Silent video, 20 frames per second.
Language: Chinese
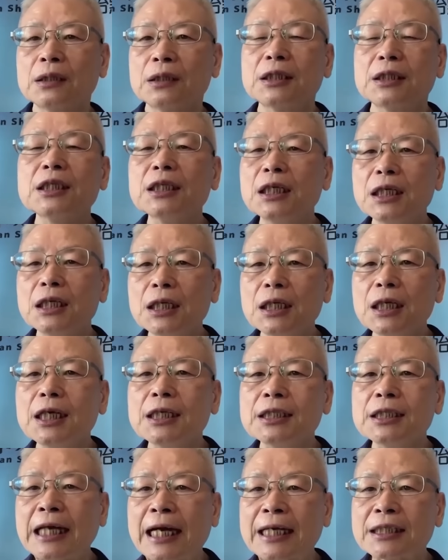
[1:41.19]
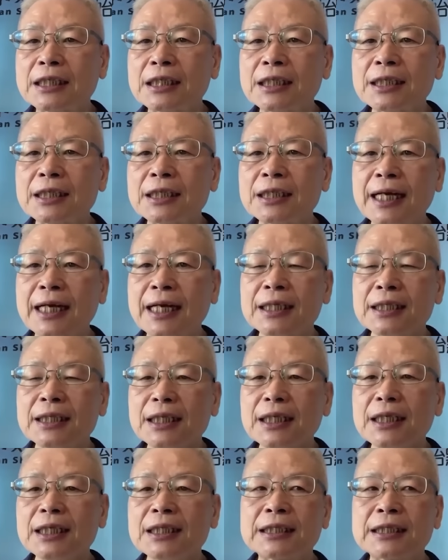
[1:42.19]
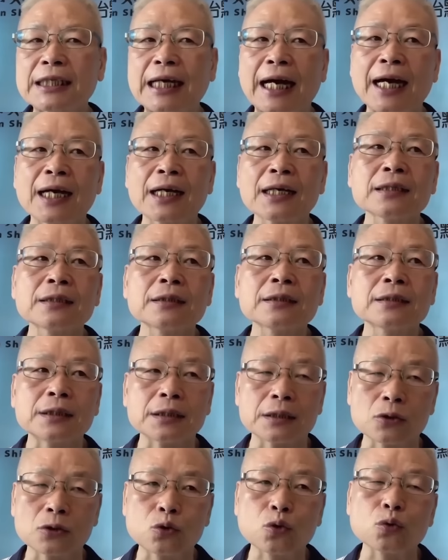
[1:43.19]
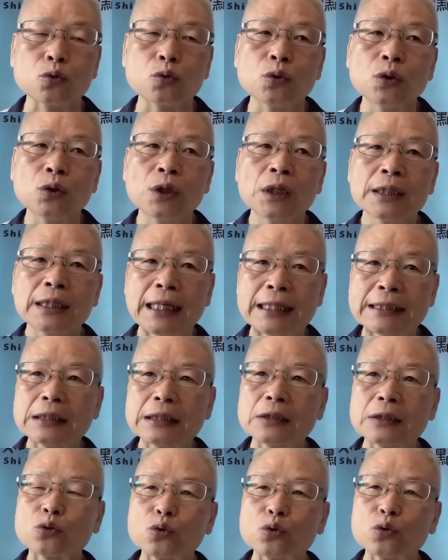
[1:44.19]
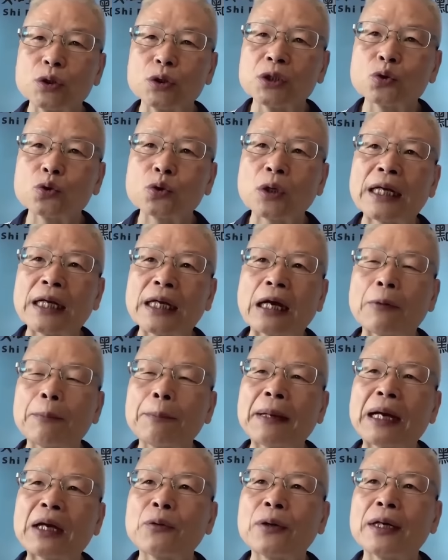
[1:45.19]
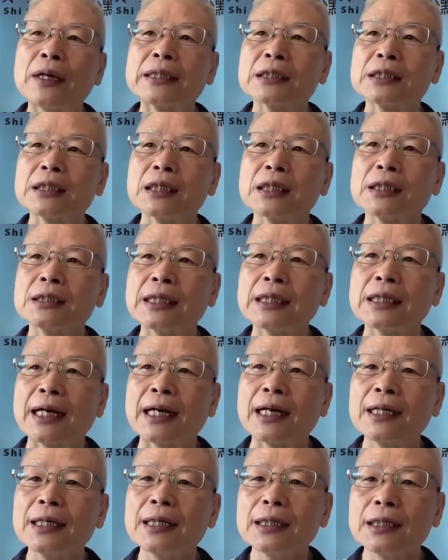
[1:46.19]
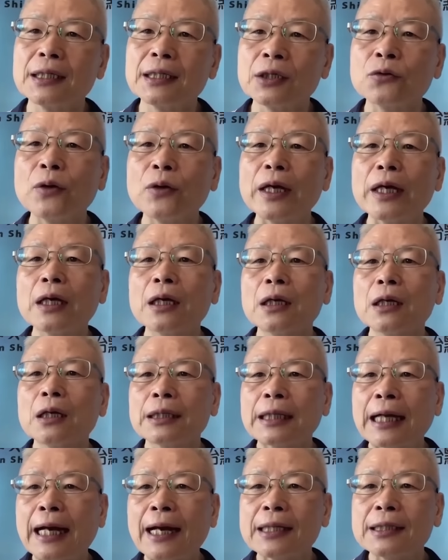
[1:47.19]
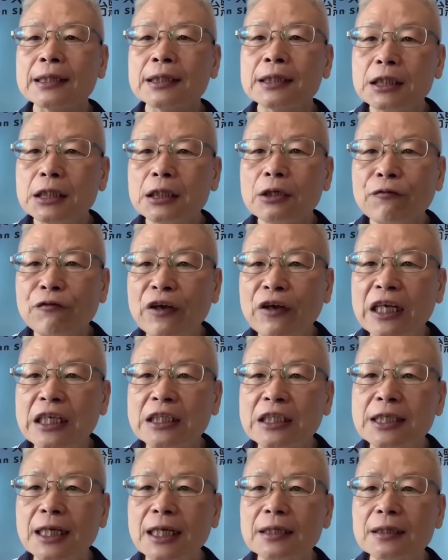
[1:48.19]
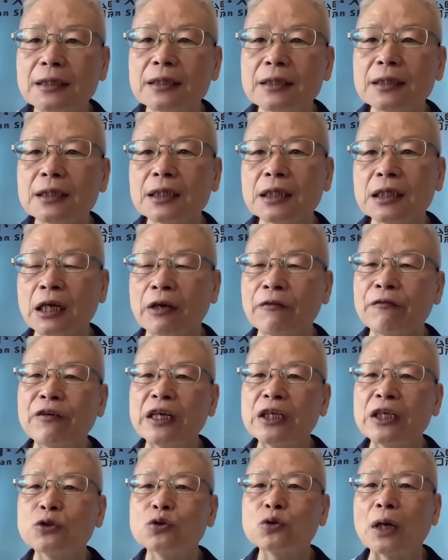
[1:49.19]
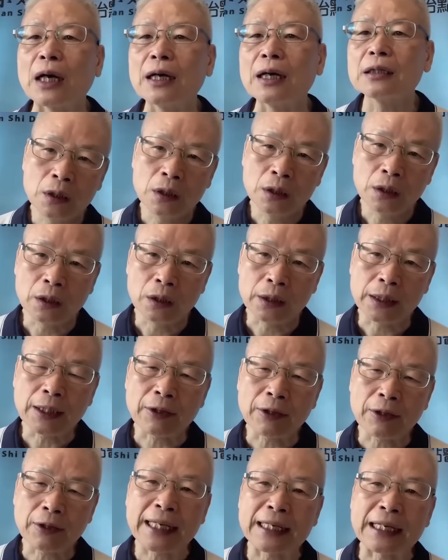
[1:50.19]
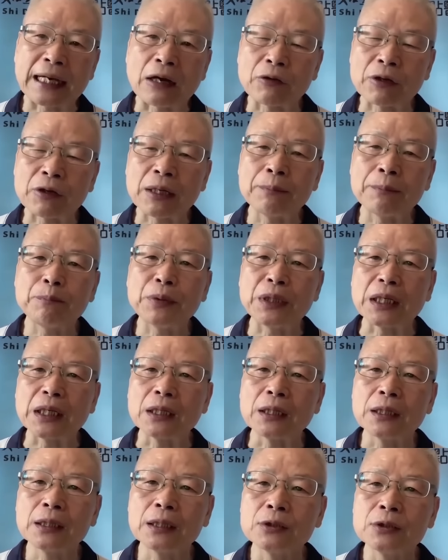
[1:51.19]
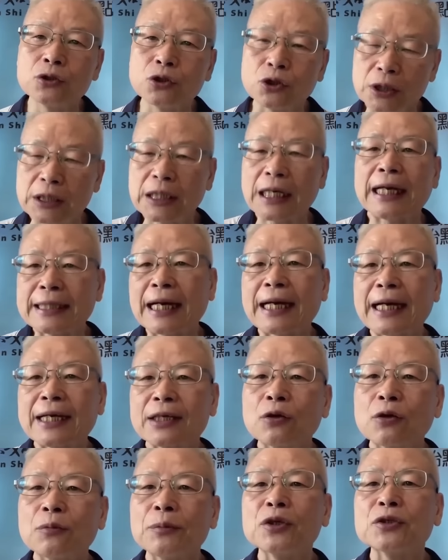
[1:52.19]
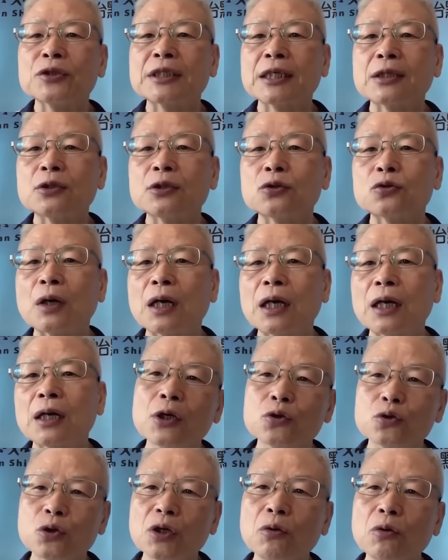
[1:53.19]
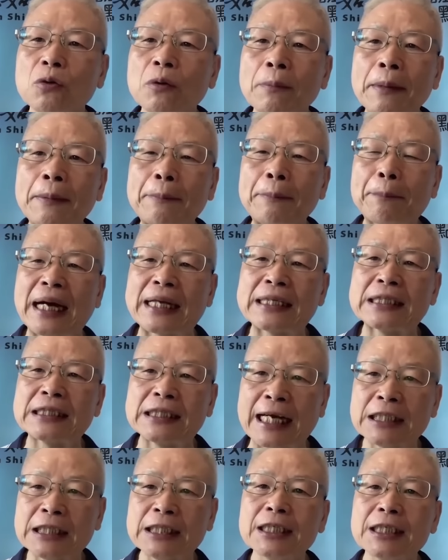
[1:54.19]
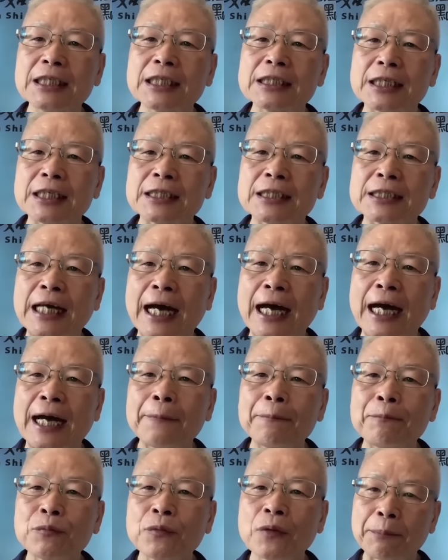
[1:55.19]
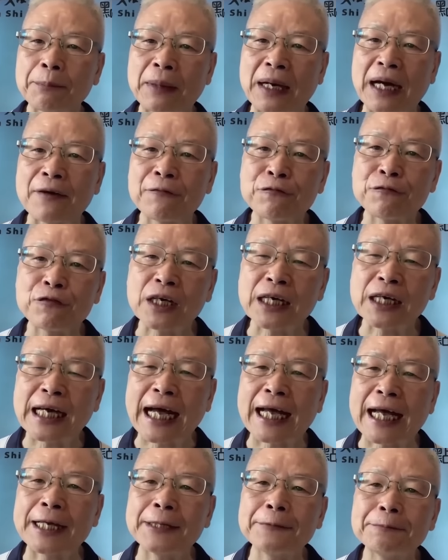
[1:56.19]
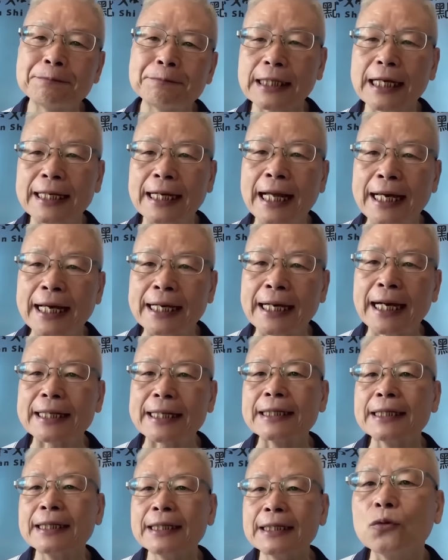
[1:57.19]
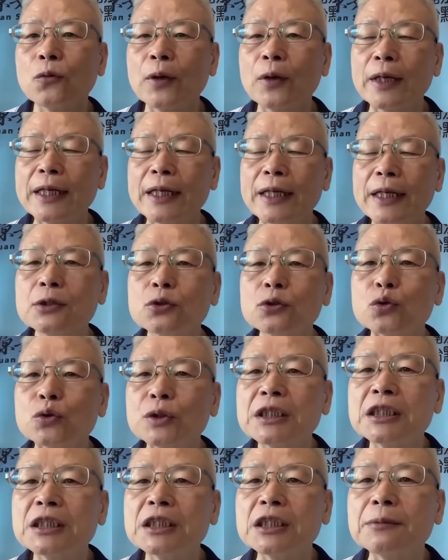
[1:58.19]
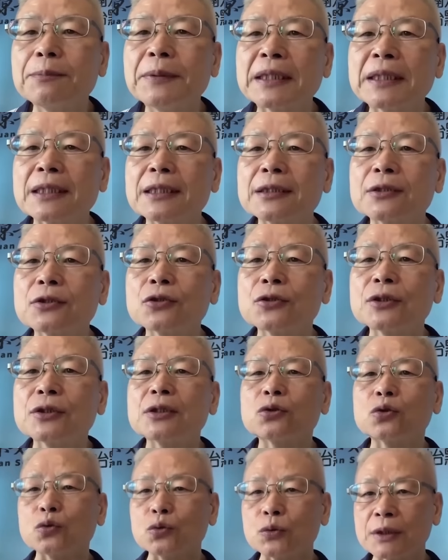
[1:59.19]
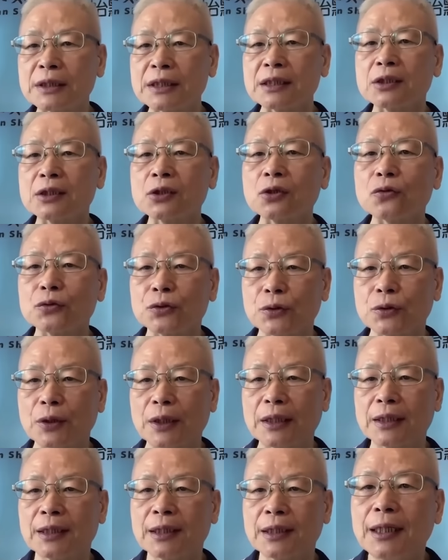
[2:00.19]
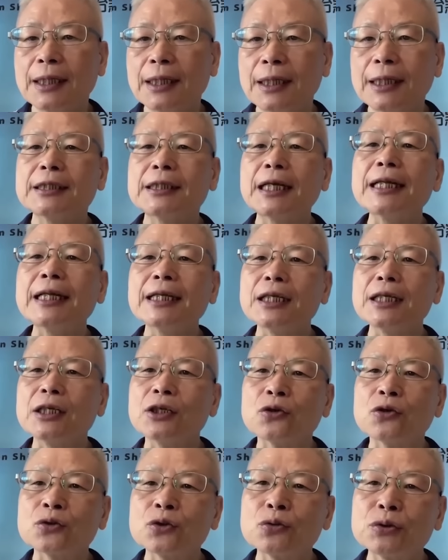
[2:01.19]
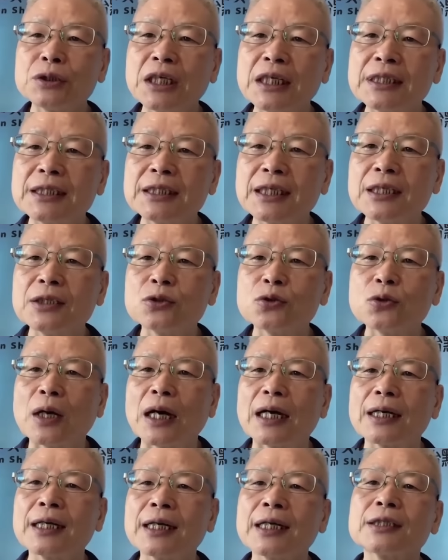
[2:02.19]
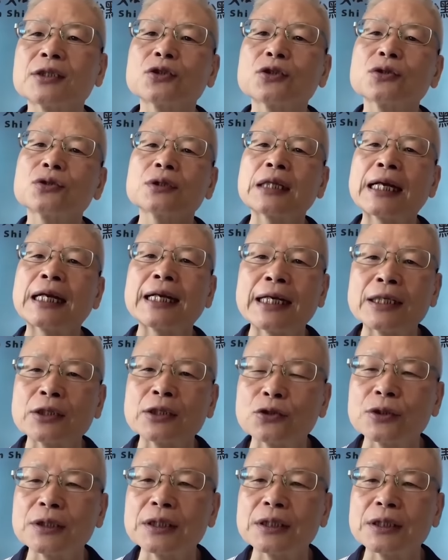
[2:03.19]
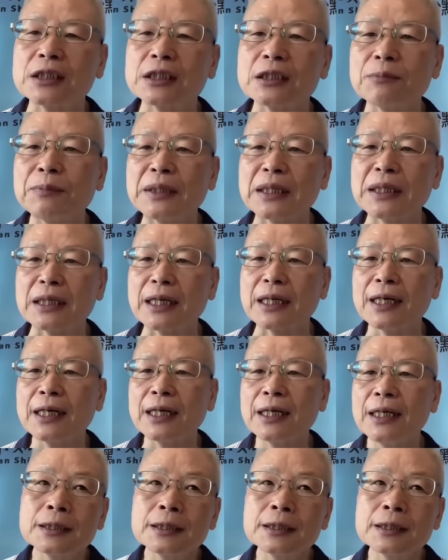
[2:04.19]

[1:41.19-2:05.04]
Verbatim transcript: 至于异常形态跟异常指数，它是属于衰老败坏的现象，因为它既非症也非状哦。要看老跟病，就是看它有没有症状。所以我们把西医的检查也把它分开，这样来看。唯一属于疾病的就是组织受损，那身体有出现症状，那当然就是疾病了。